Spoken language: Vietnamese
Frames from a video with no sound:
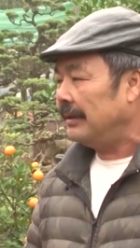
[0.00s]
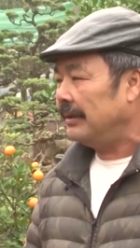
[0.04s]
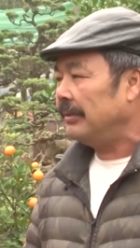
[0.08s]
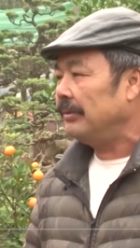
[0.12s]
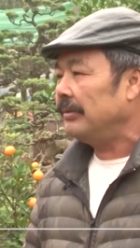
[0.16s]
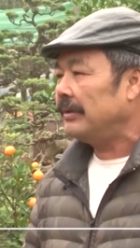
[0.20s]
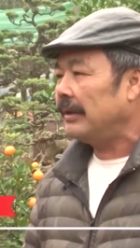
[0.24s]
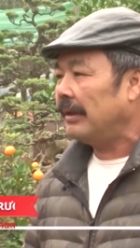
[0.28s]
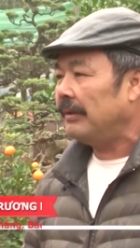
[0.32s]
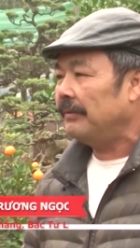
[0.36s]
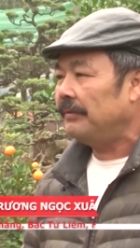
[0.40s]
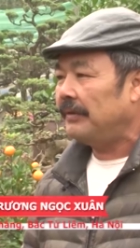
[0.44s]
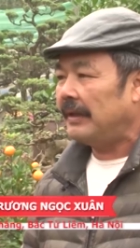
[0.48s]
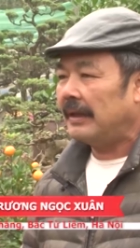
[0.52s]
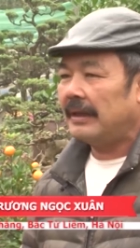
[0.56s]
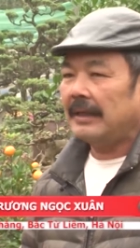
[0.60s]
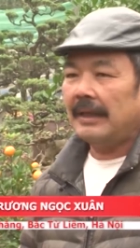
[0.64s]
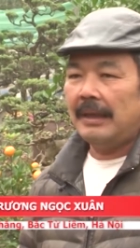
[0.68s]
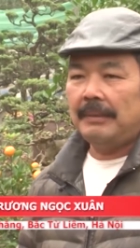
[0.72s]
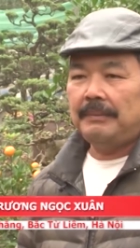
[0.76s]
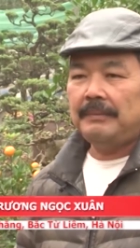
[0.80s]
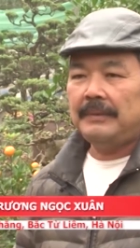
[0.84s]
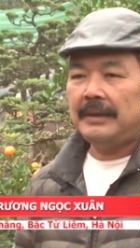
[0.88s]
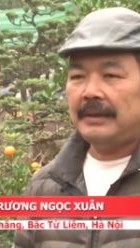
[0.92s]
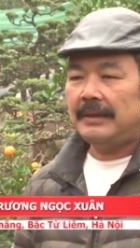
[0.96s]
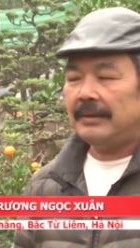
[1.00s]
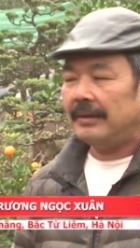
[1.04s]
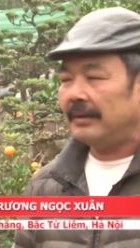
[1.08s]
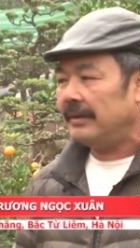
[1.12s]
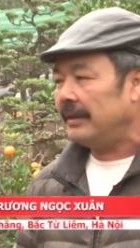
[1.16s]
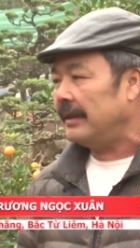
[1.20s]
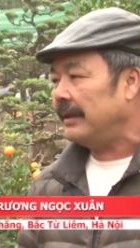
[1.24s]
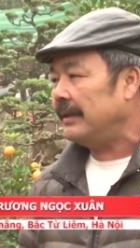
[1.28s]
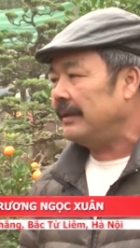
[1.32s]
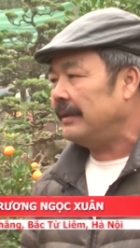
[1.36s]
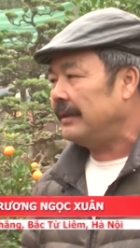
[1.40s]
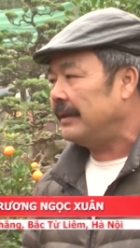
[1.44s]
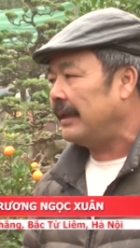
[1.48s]
thì cũng xong và cái ấm thì
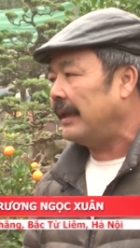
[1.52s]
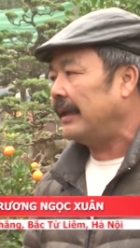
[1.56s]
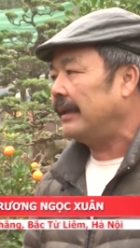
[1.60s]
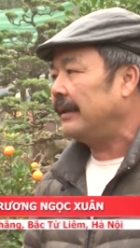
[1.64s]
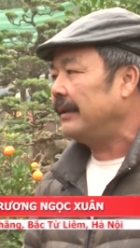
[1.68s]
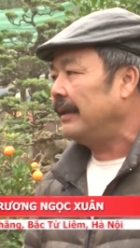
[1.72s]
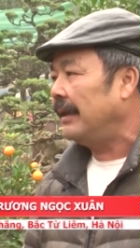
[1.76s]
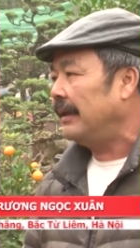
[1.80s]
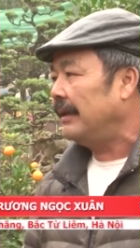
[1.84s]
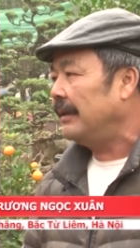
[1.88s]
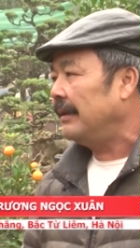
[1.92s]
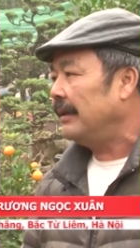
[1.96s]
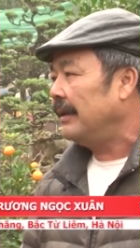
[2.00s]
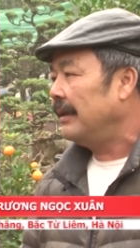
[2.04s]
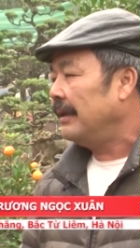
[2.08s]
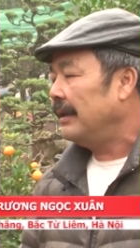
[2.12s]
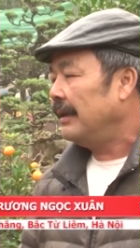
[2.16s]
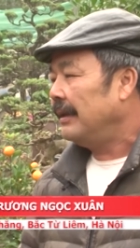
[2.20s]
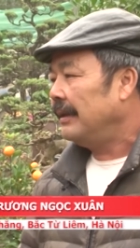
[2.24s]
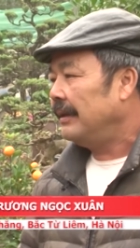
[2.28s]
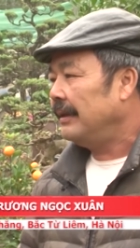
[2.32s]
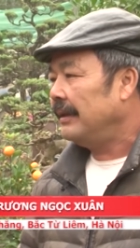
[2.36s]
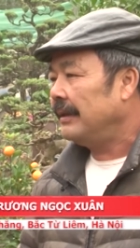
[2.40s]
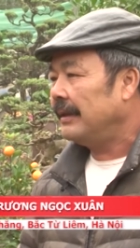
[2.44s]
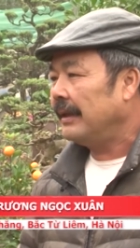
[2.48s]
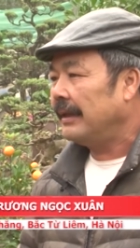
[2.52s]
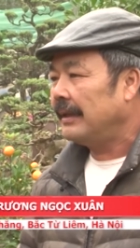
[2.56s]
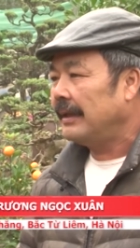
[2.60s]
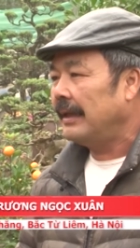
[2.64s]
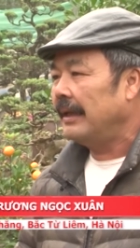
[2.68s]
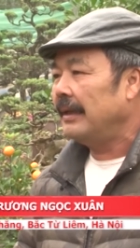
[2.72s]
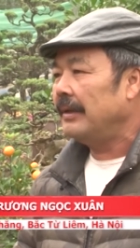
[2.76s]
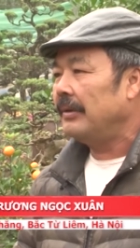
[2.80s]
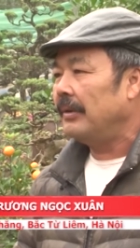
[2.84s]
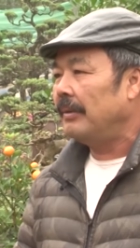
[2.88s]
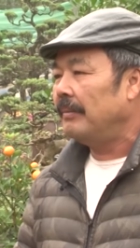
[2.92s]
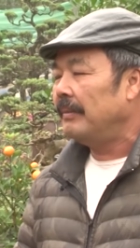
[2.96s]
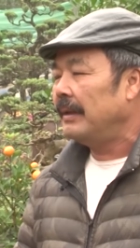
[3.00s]
nó lại rẻ tiền thì cái
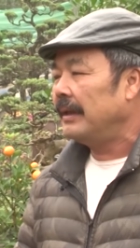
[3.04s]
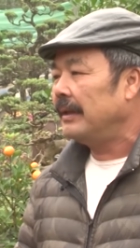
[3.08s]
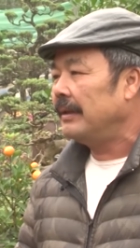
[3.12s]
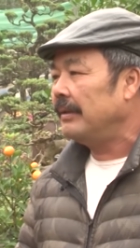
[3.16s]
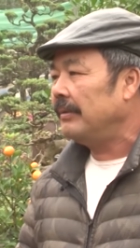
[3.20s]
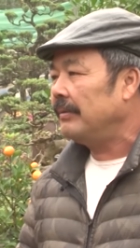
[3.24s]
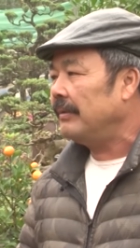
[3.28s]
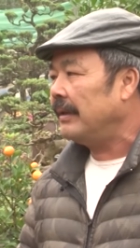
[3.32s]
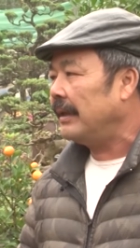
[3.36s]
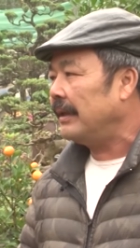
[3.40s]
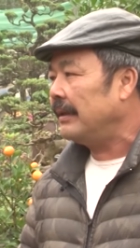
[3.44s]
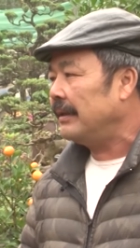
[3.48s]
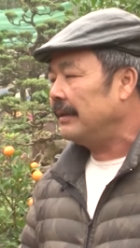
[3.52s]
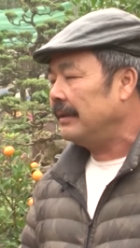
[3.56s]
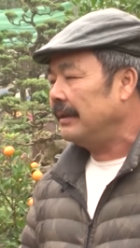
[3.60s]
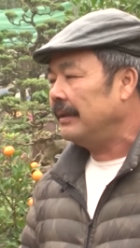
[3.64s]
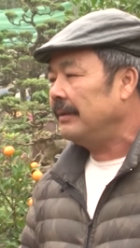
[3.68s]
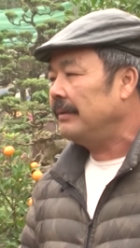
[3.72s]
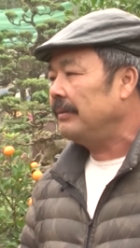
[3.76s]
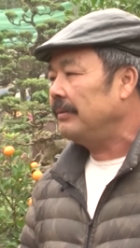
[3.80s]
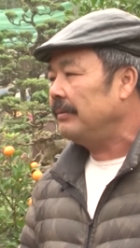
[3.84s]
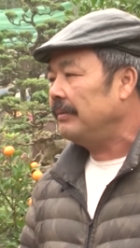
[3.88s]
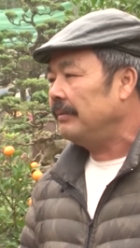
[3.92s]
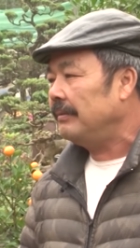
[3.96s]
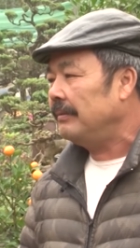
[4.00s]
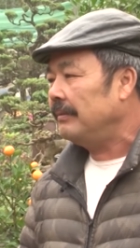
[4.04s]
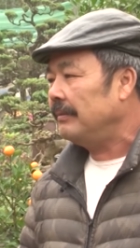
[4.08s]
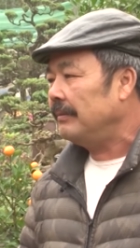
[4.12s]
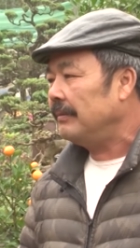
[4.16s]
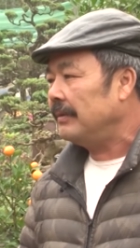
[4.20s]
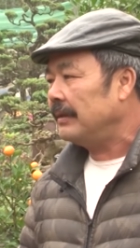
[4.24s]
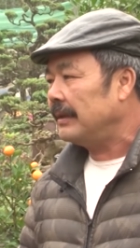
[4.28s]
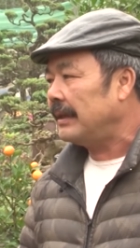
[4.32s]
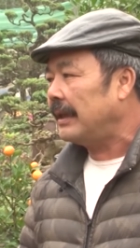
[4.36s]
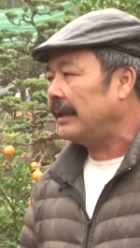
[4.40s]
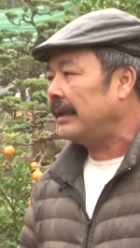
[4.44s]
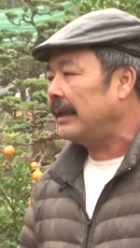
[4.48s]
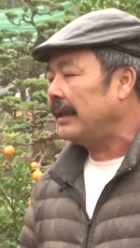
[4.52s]
cây của mình cũng lại cũng
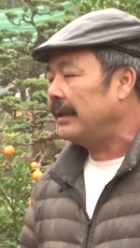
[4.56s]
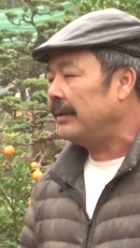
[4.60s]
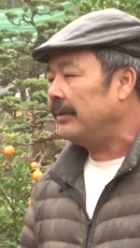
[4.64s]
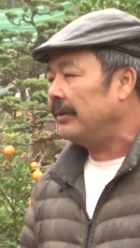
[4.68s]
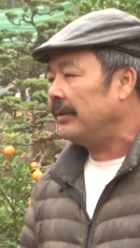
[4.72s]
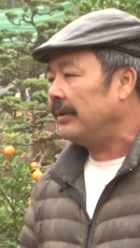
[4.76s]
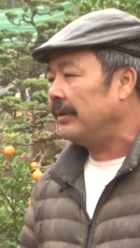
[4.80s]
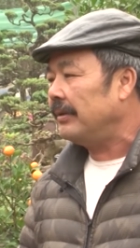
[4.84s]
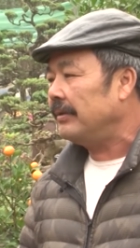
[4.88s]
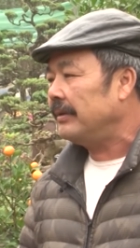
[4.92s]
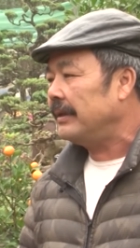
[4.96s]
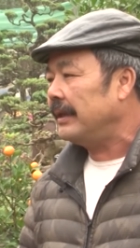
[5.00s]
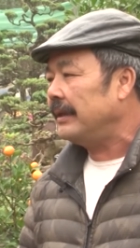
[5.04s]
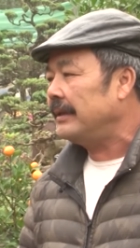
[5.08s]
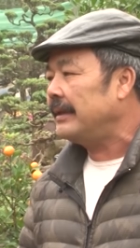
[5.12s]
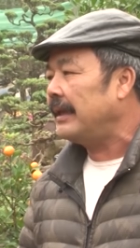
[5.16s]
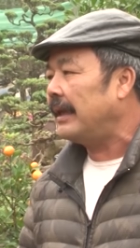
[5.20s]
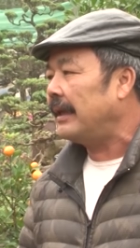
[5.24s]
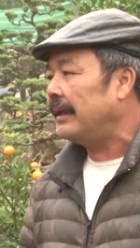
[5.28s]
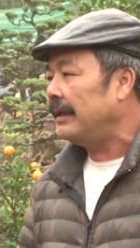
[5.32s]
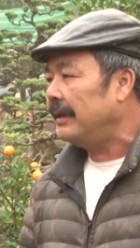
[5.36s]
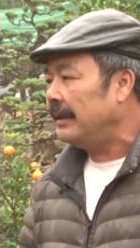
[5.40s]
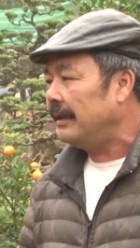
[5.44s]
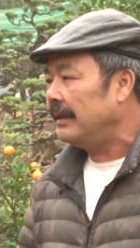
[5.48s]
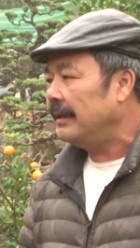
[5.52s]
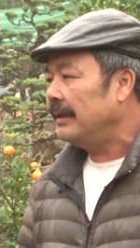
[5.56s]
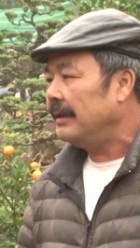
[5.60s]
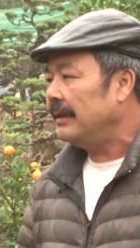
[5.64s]
giá thành của nó cũng sẽ rẻ đi.